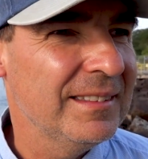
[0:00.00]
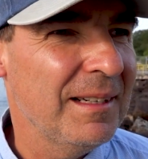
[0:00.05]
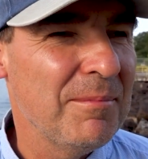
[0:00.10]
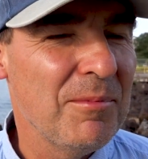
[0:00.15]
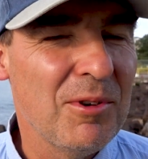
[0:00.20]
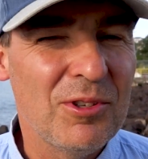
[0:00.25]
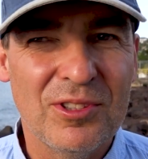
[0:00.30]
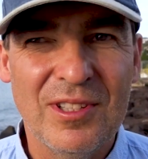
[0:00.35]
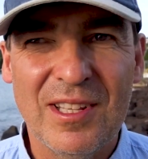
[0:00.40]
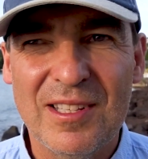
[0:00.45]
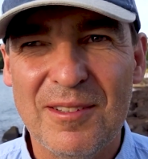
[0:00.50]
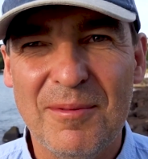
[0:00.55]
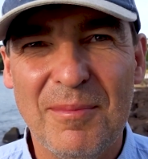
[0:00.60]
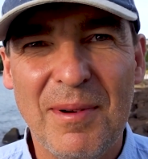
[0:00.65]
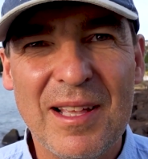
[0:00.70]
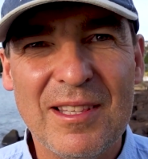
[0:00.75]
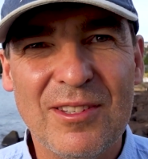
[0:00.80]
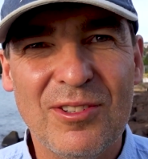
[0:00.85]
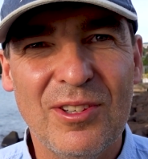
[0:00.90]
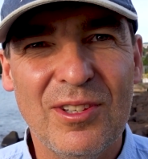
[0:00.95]
tam można
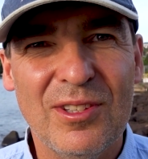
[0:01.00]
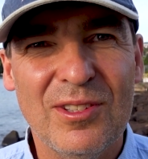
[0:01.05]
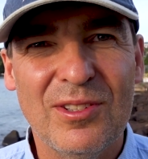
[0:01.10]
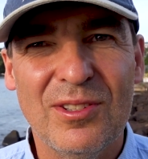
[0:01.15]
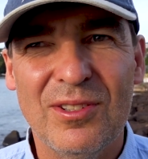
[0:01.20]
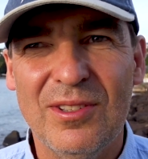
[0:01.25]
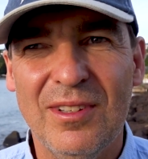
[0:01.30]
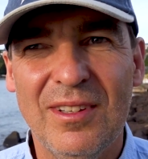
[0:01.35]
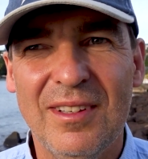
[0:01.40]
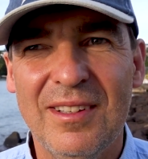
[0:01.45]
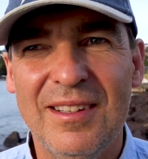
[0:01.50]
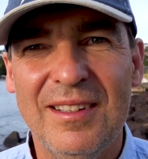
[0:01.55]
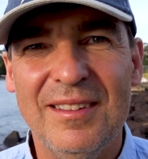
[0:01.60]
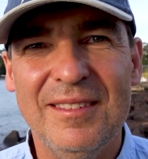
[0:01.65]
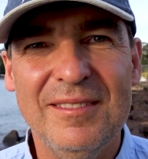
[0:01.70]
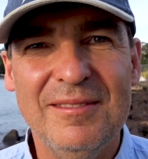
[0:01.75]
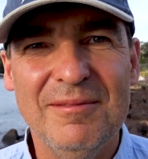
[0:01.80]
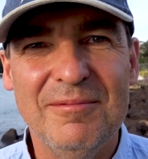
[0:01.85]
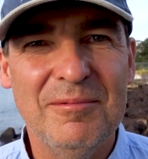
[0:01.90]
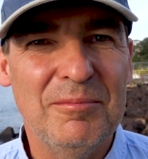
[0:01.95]
zobaczyć e,
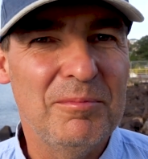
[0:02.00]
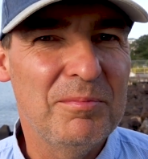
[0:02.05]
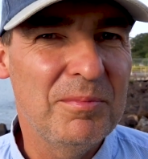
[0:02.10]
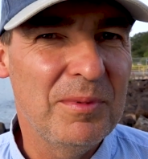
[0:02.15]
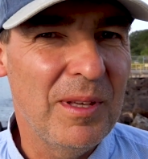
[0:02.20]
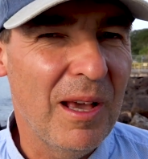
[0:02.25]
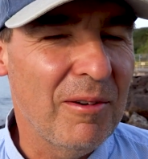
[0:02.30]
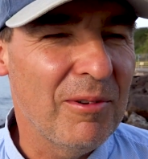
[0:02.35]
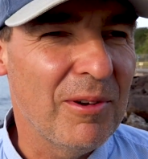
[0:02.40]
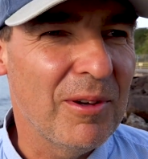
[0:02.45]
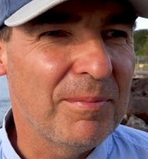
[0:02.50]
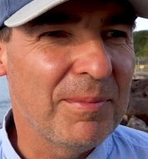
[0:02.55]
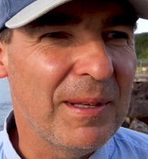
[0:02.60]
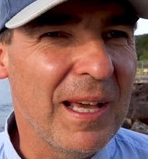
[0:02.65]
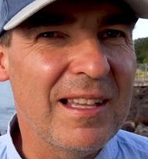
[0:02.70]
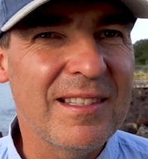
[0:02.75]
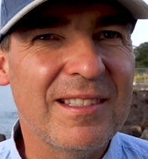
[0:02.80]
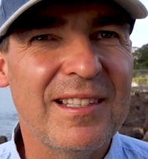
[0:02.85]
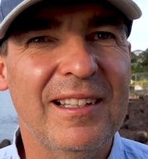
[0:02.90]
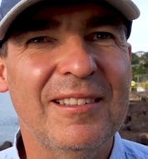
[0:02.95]
biały
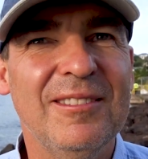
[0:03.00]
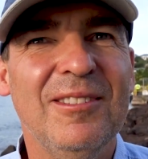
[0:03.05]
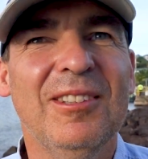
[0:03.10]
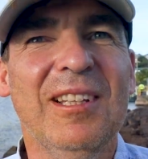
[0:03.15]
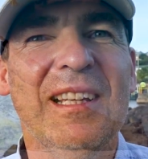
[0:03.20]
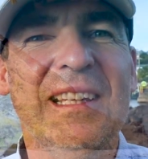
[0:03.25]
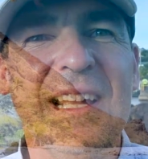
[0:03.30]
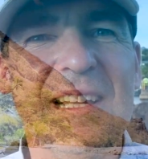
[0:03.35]
piasek, no tak